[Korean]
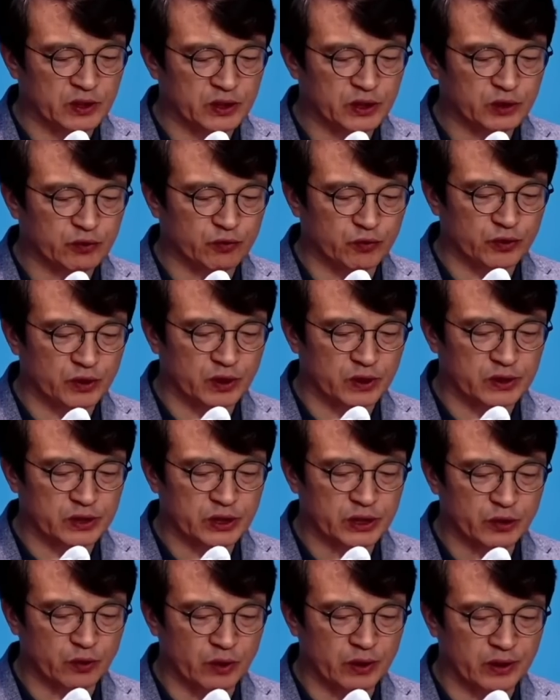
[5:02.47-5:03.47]
2019년
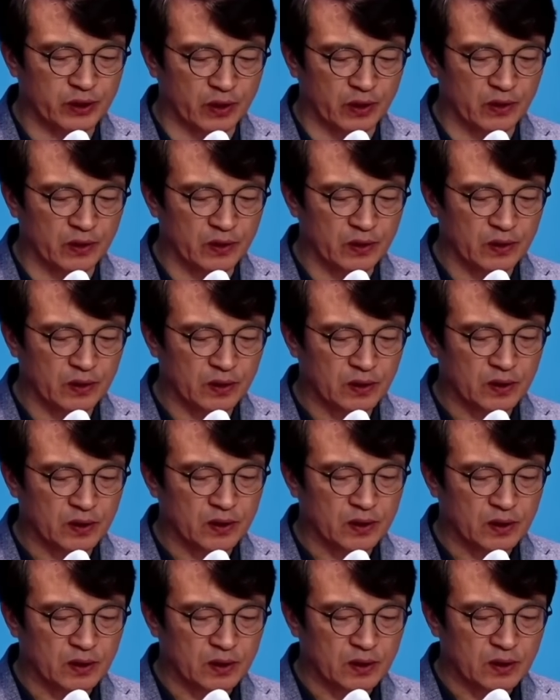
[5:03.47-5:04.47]
7월경
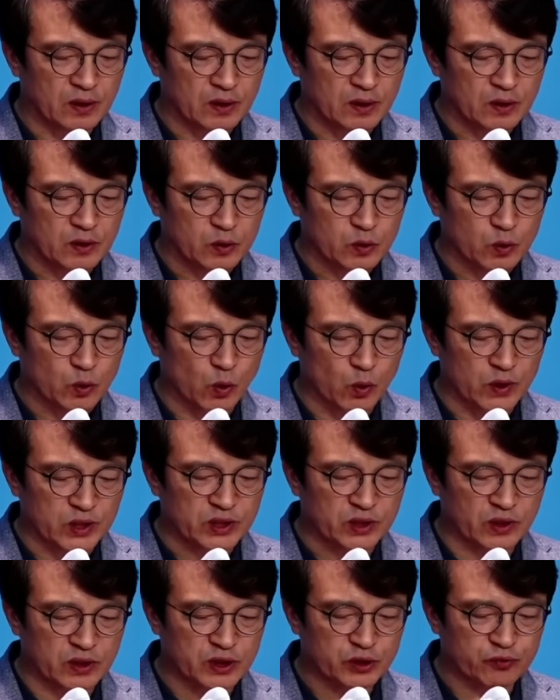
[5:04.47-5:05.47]
또
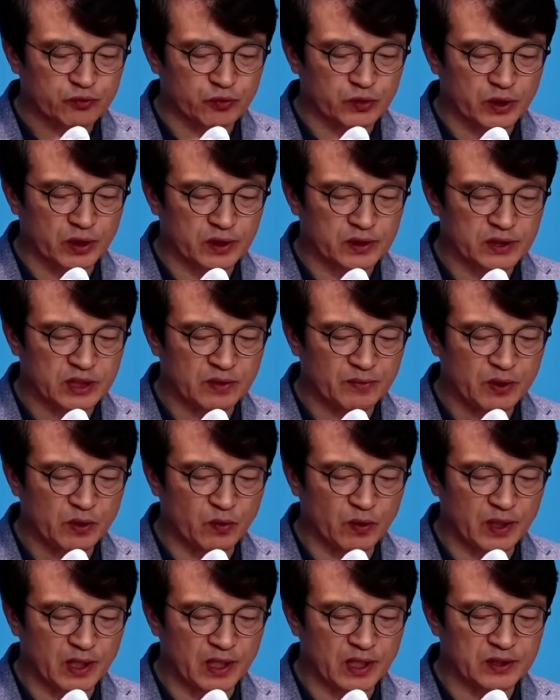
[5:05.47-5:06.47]
2019년
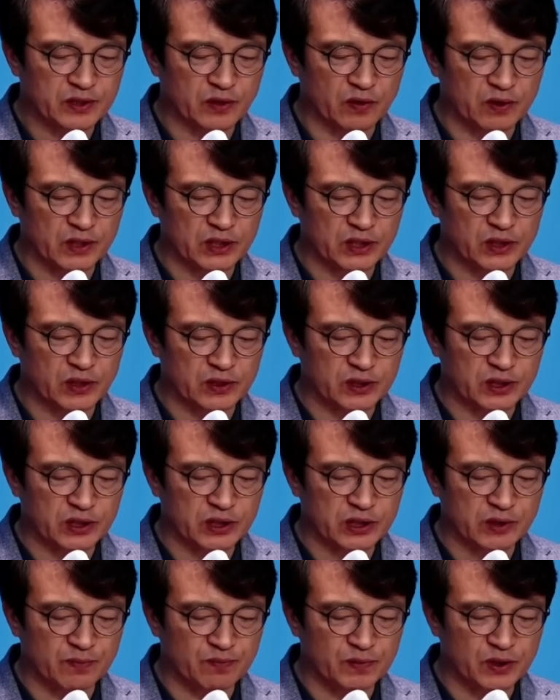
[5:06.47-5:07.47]
12월에서
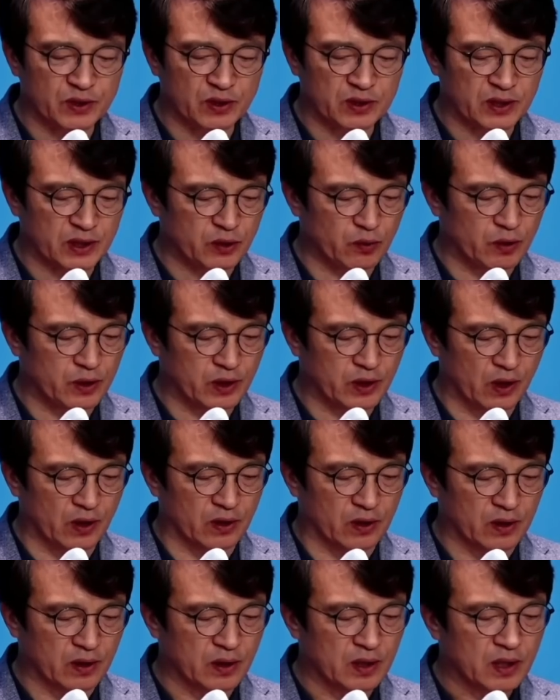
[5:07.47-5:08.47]
2020년
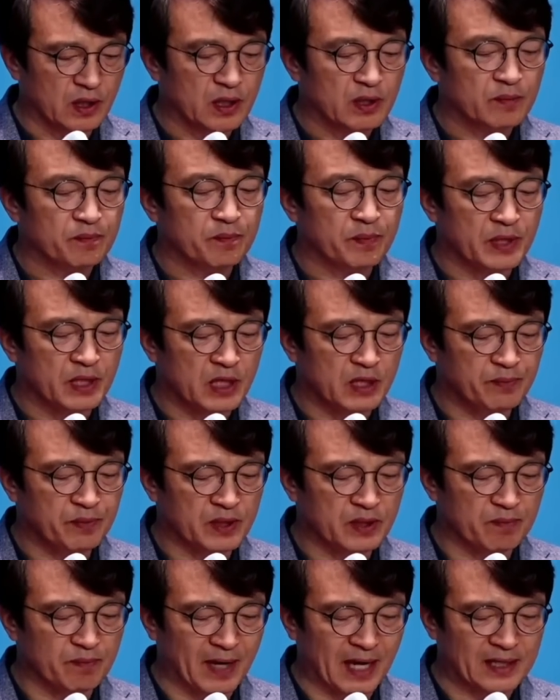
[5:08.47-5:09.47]
1월경
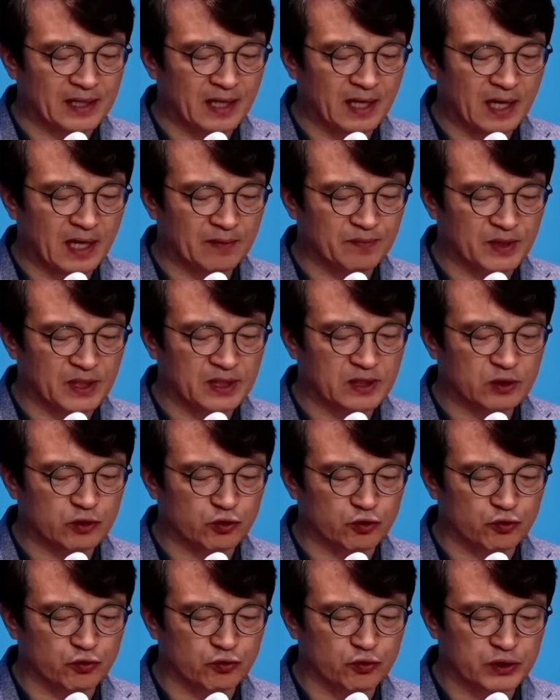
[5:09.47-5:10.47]
필리핀 마닐라 및
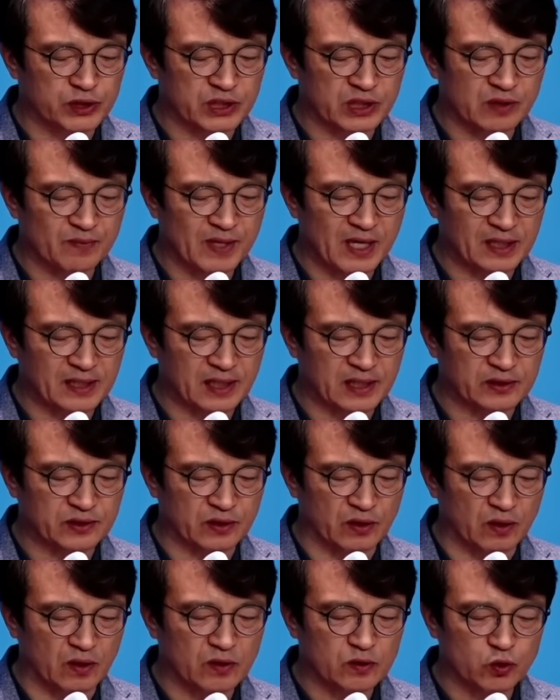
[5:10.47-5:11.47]
중국
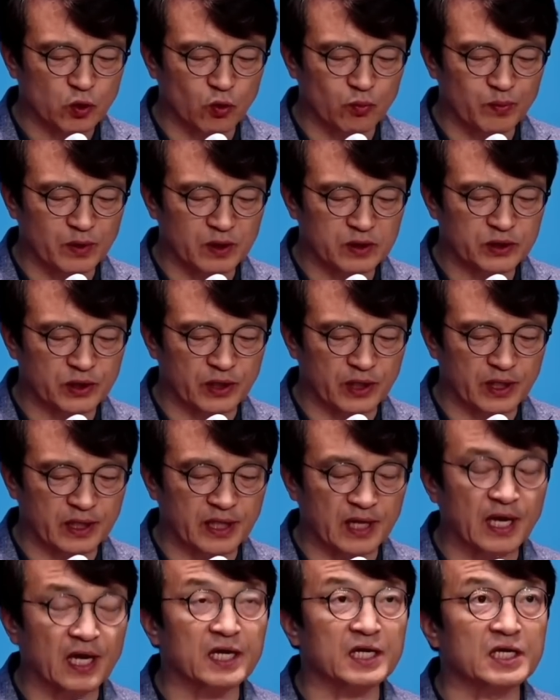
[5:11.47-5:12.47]
심양에서
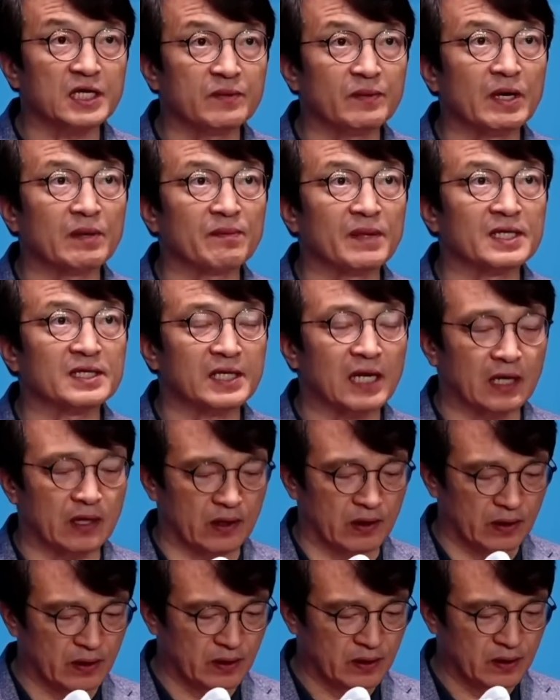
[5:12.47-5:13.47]
송명철에게 200만
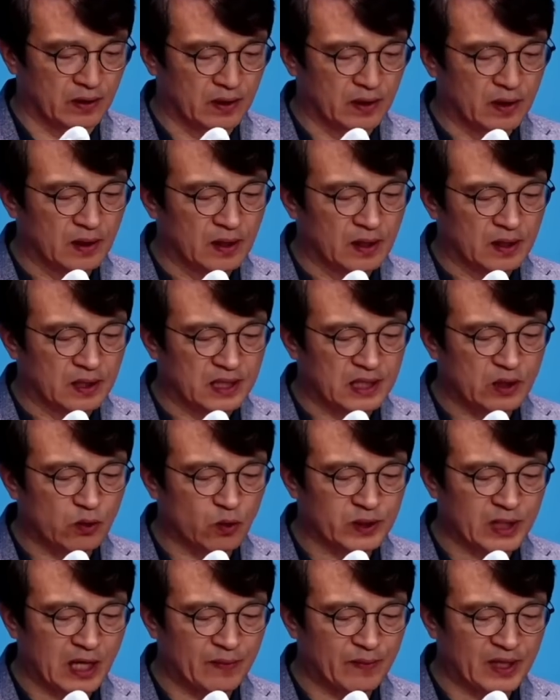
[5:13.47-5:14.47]
달러,
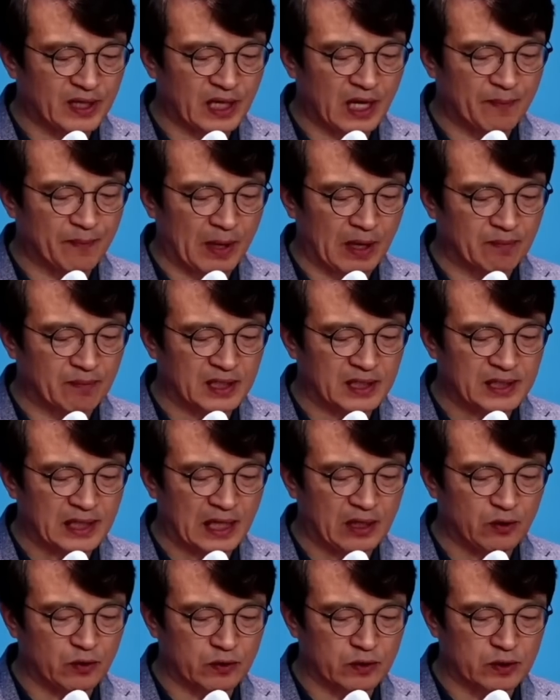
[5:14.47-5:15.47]
리호남에게 100만
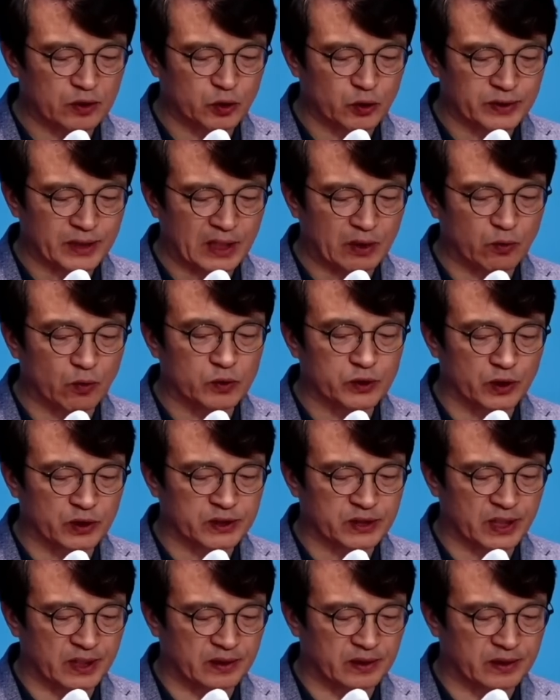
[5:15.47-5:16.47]
달러를 줬다고
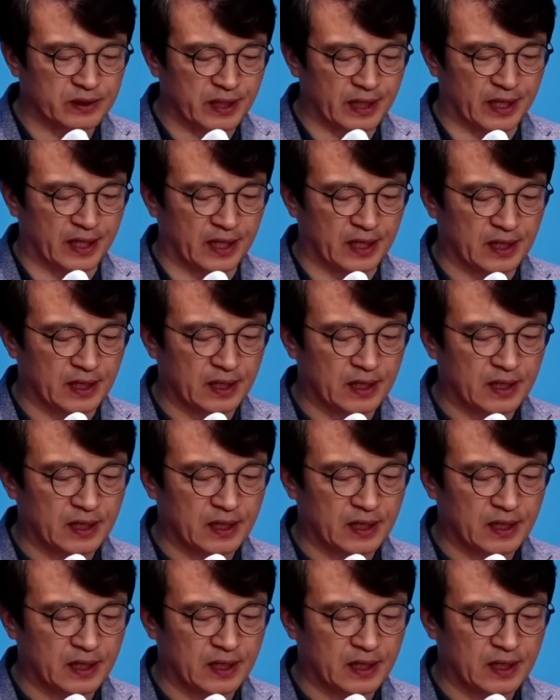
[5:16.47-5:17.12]
적시했는데